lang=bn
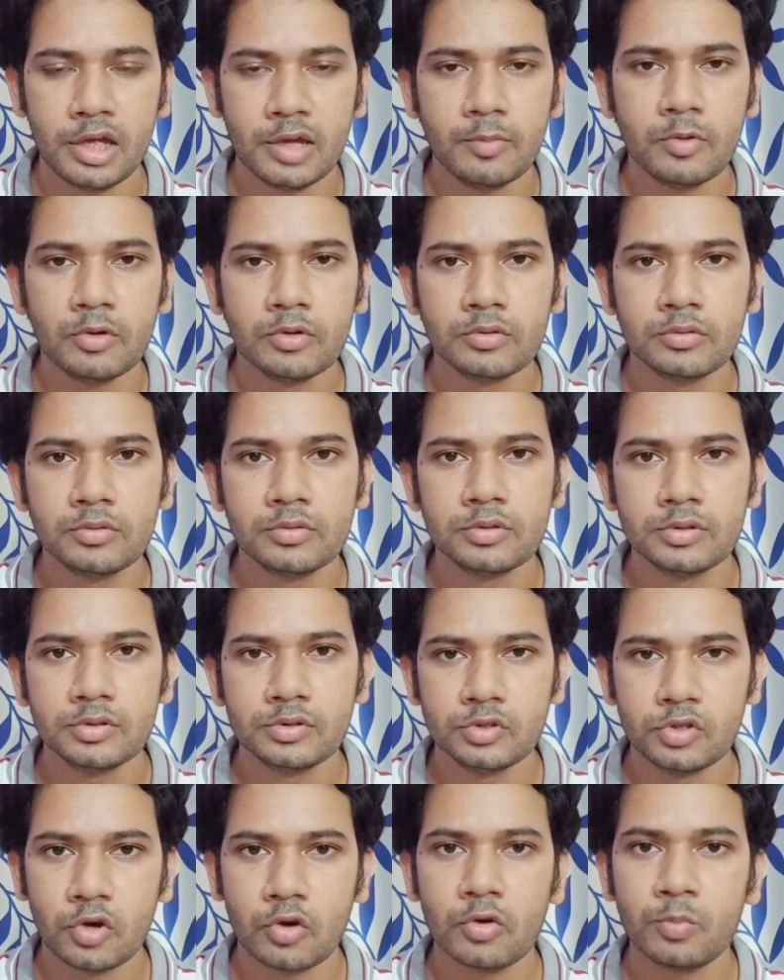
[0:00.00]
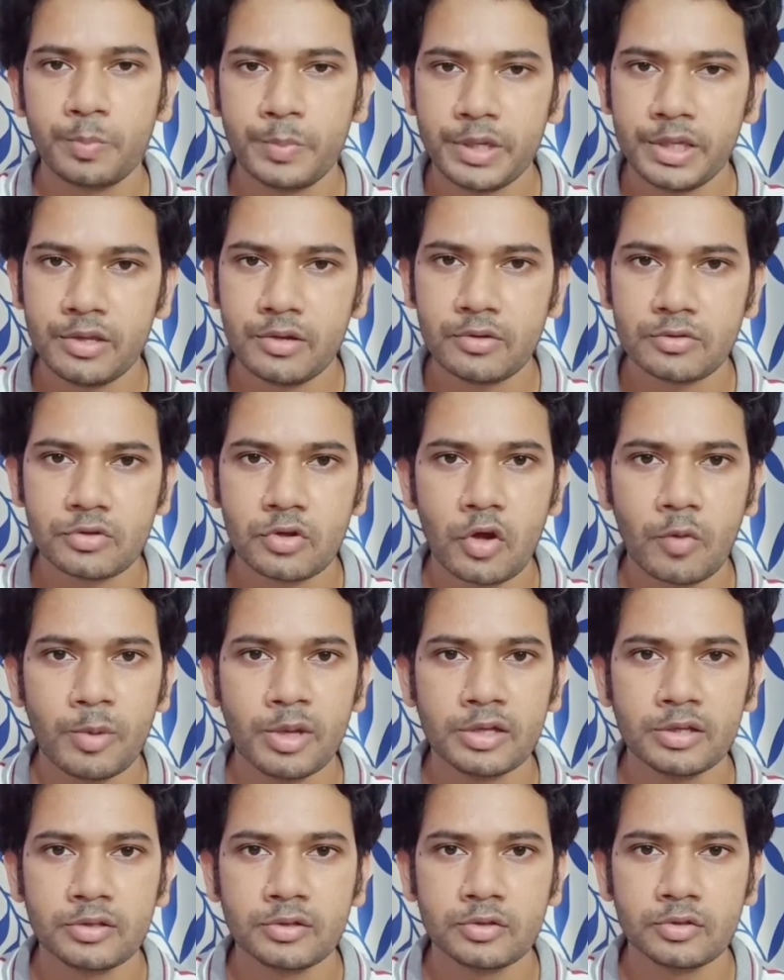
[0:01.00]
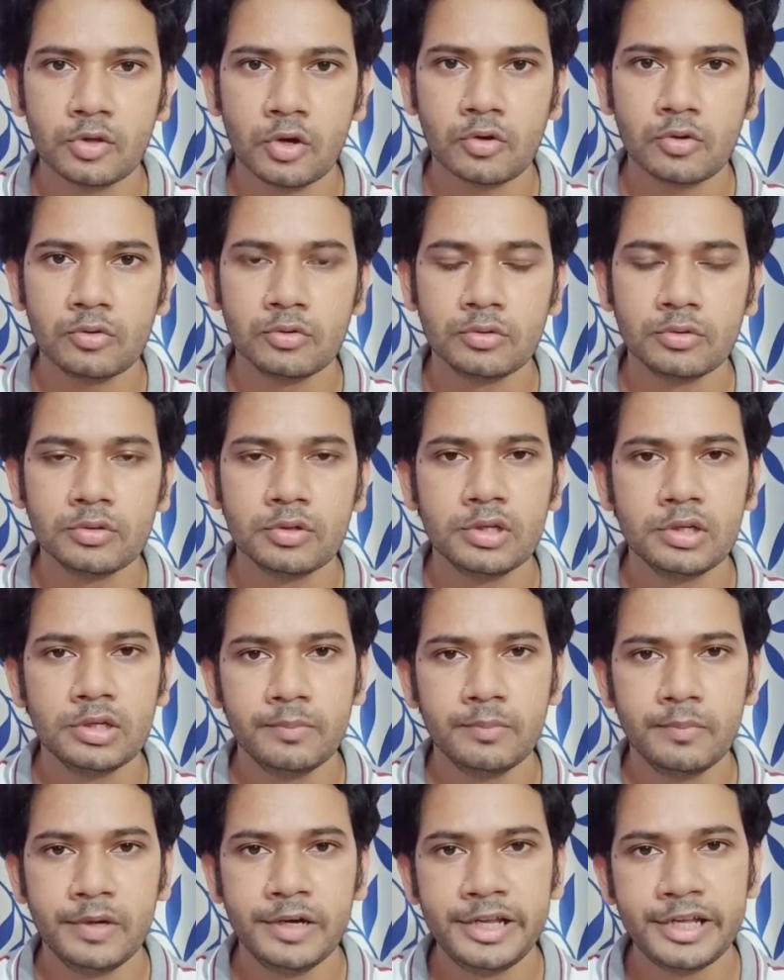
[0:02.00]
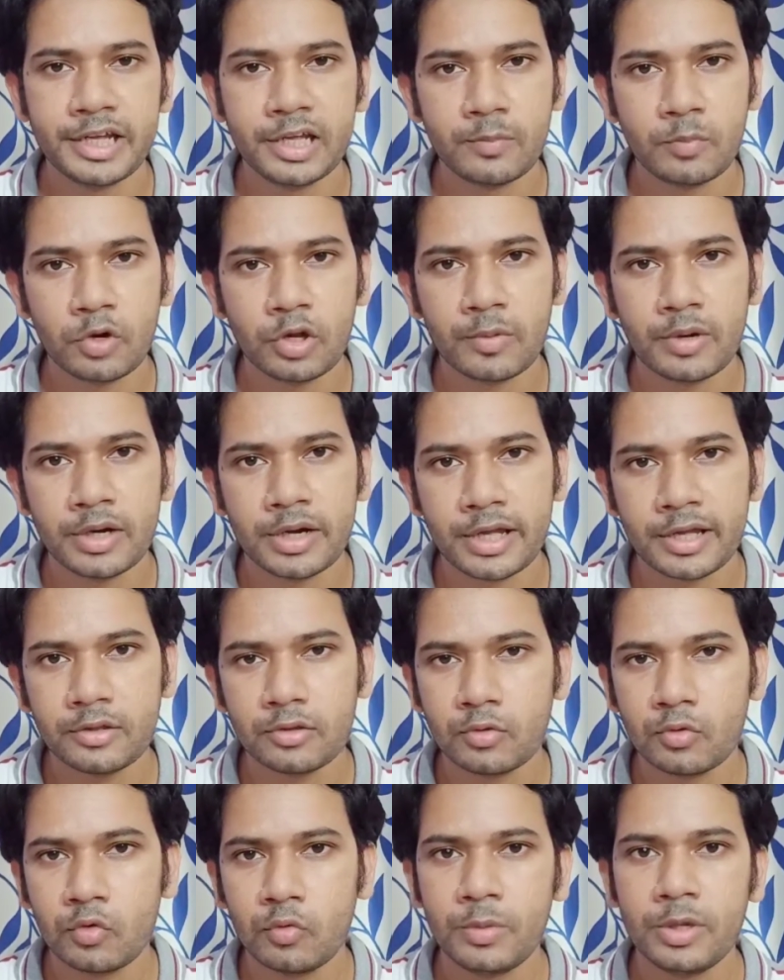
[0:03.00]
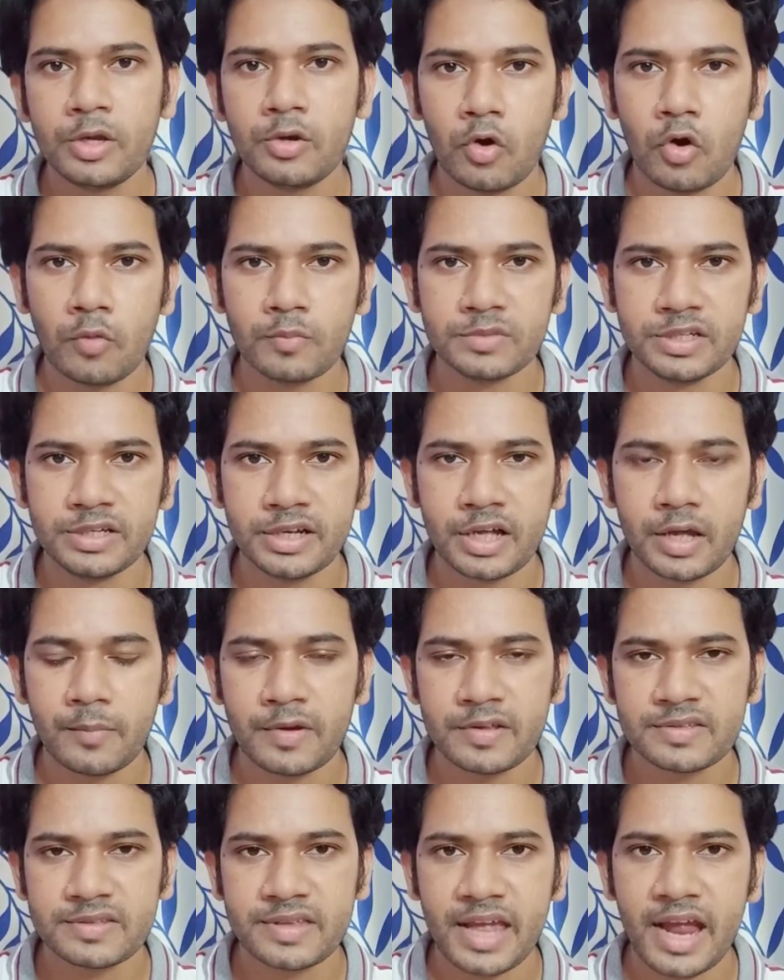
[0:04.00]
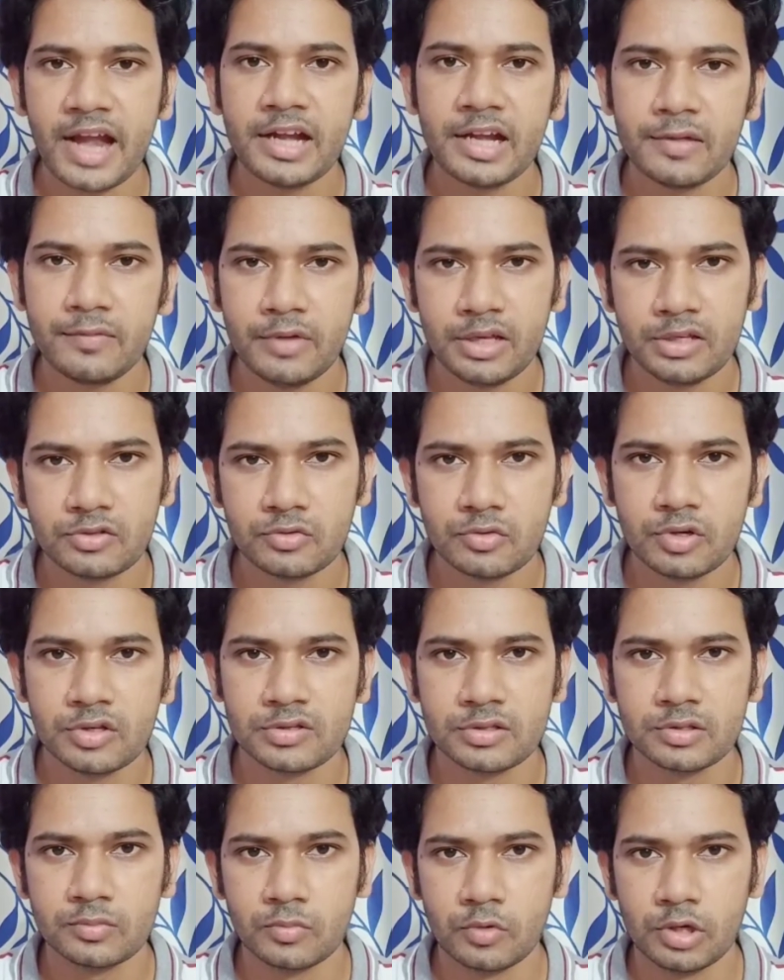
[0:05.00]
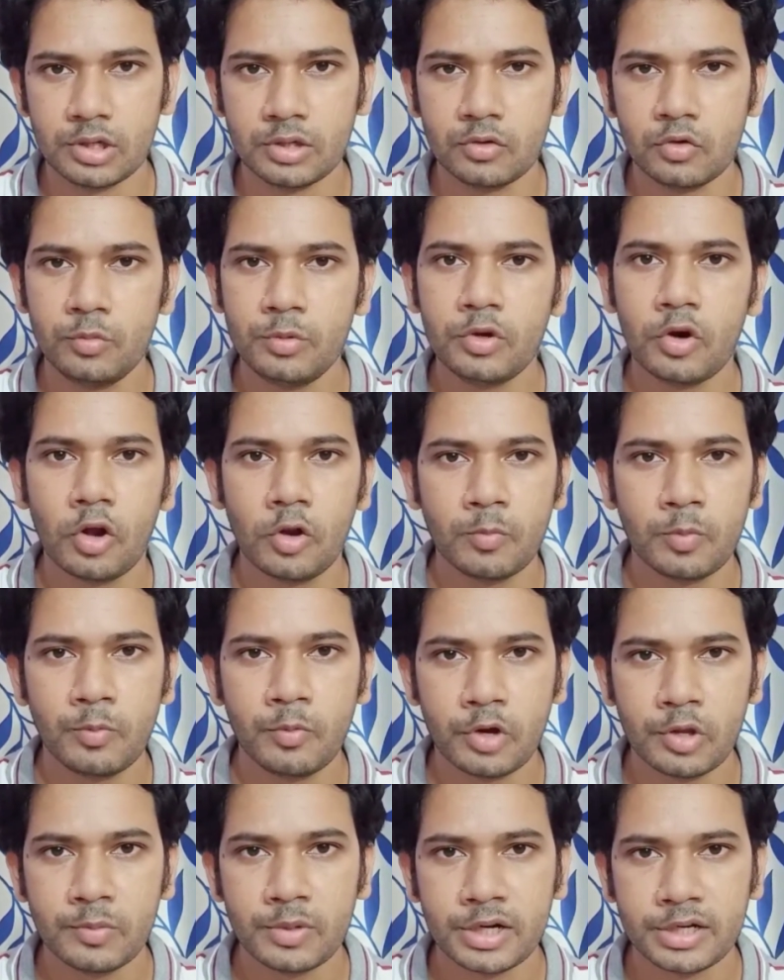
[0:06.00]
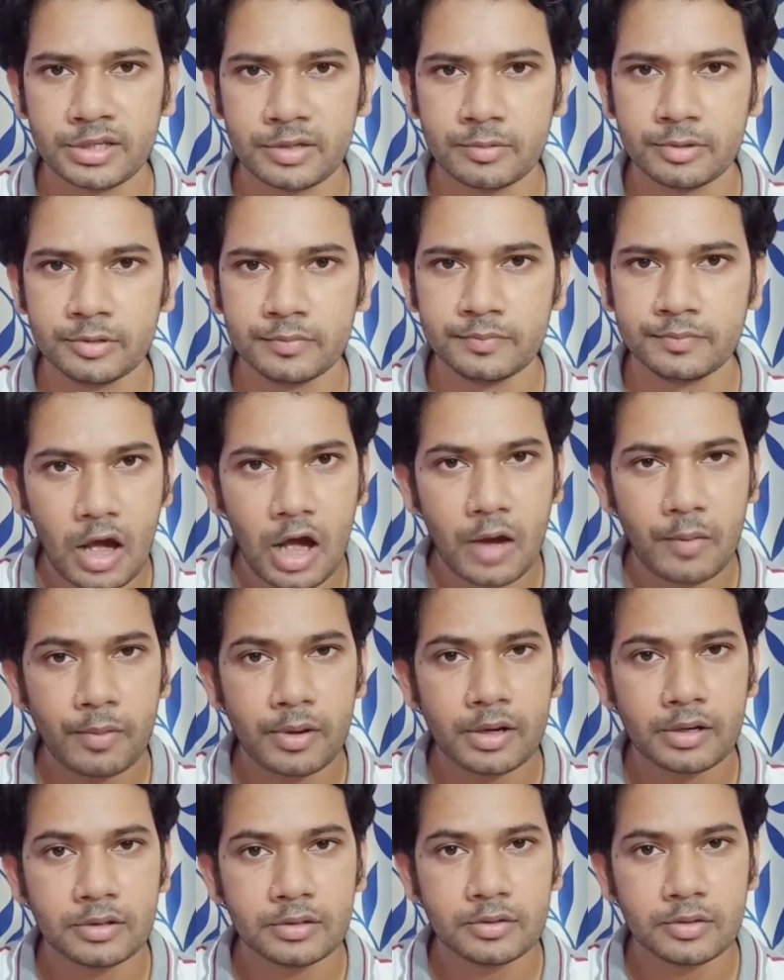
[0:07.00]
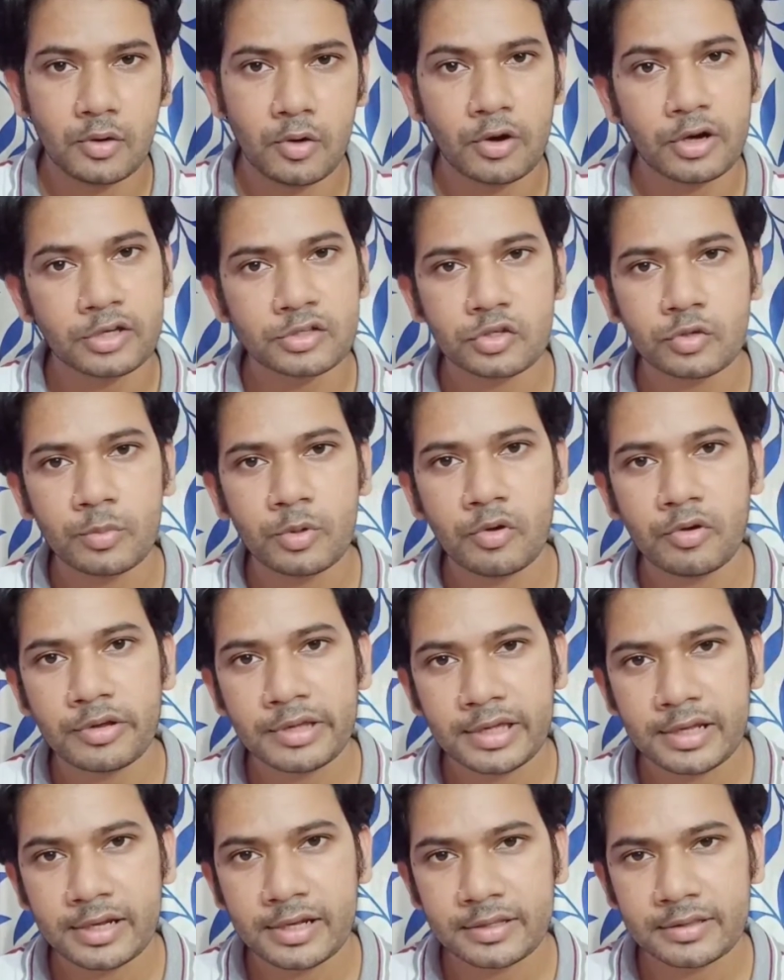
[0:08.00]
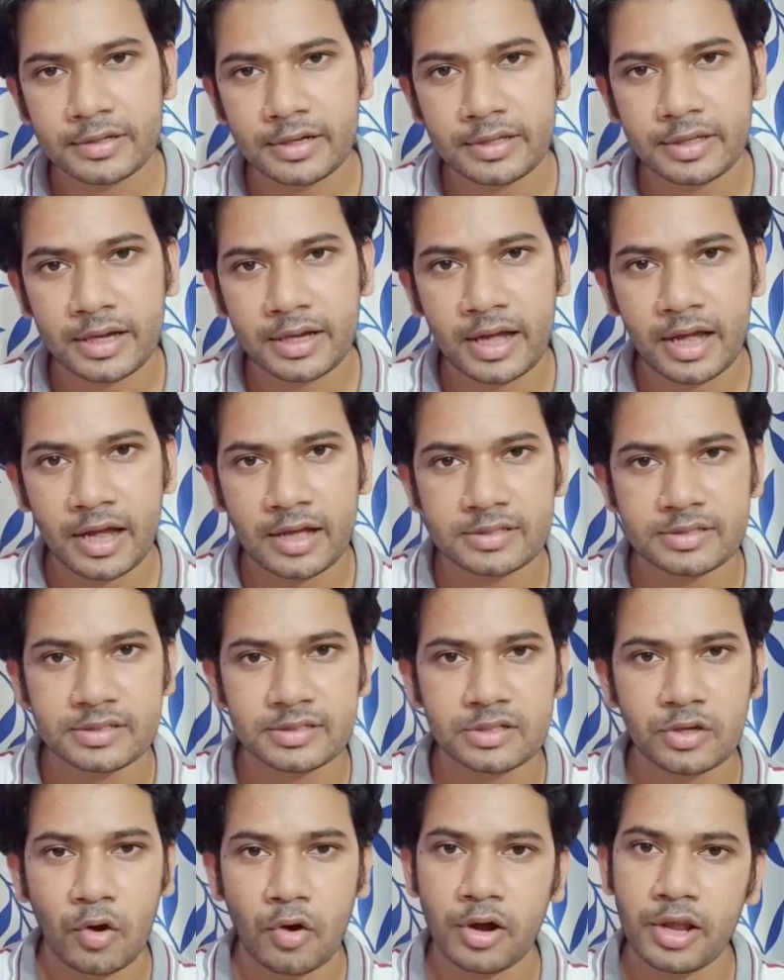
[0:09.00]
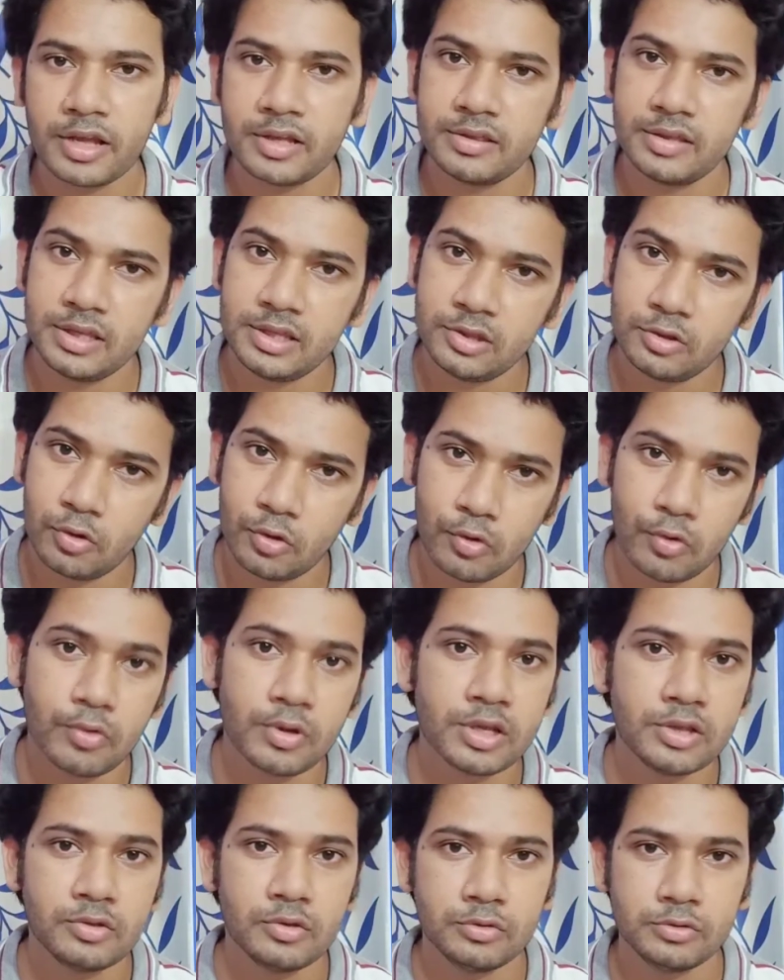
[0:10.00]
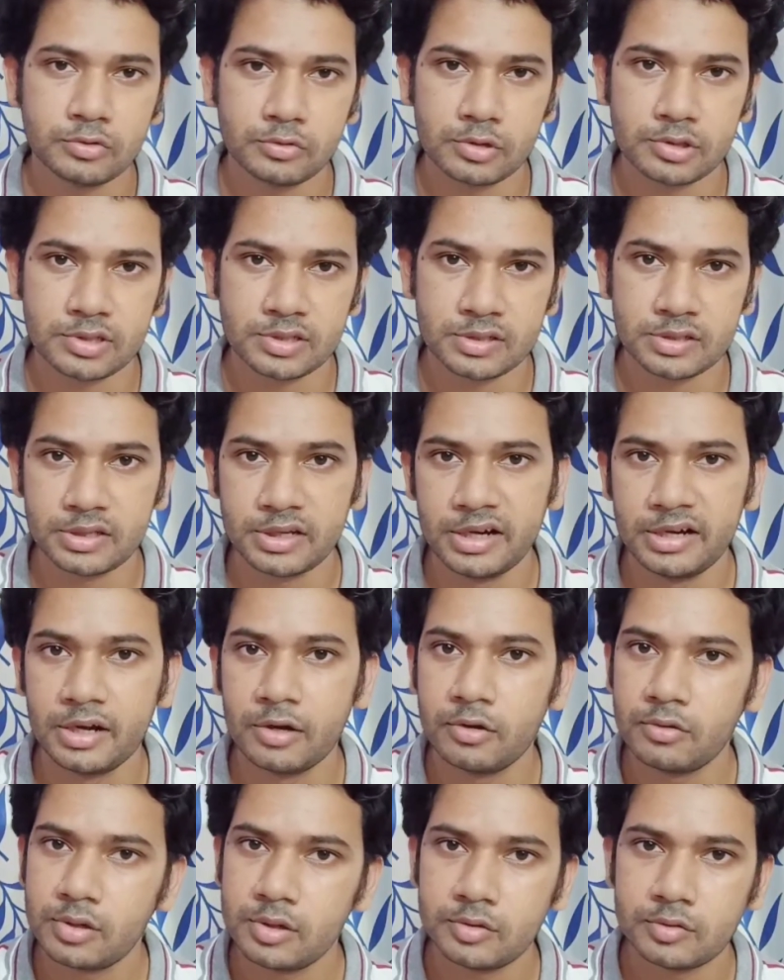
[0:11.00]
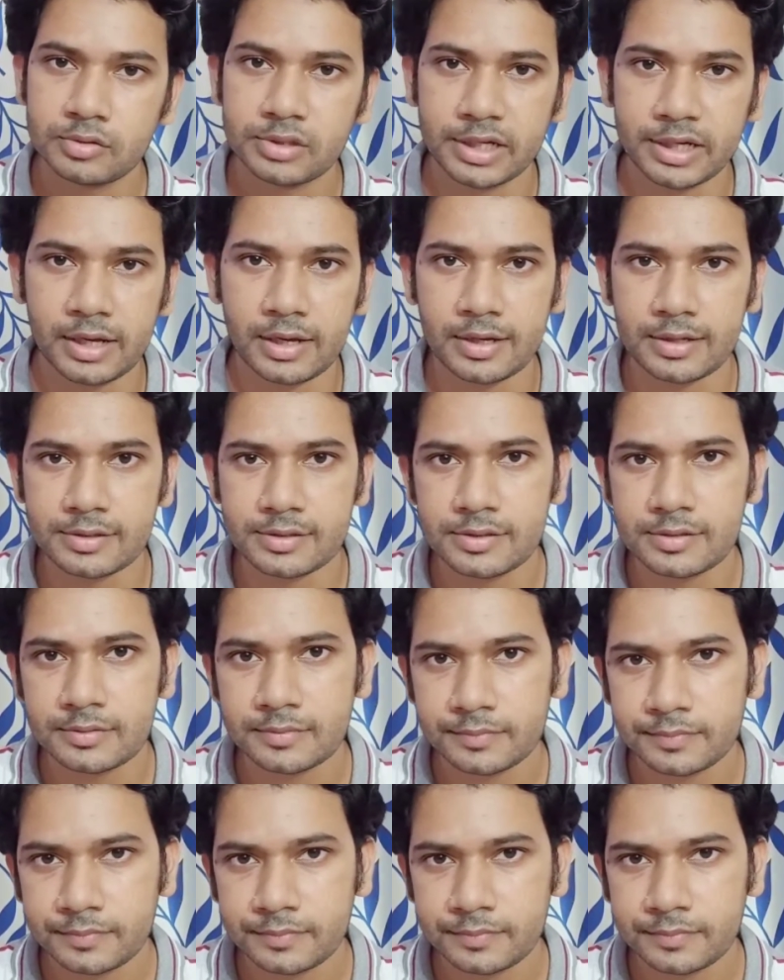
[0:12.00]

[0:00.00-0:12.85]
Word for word: এবং যখন পিরিয়ডস হবে তখন ব্লিডিংয়ের পরিমাণটা কিন্তু খুবই কম যেটাকে আমরা স্ক্যান্টি মেনস্ট্রুয়েশন বলি খুবই অল্প পরিমাণে যাবে আবার অনেক সময় অনেকের ক্ষেত্রে দেখা গেছে যে অনেক দিন ধরেও কিন্তু চলছে এটাও কিন্তু দেখা গেছে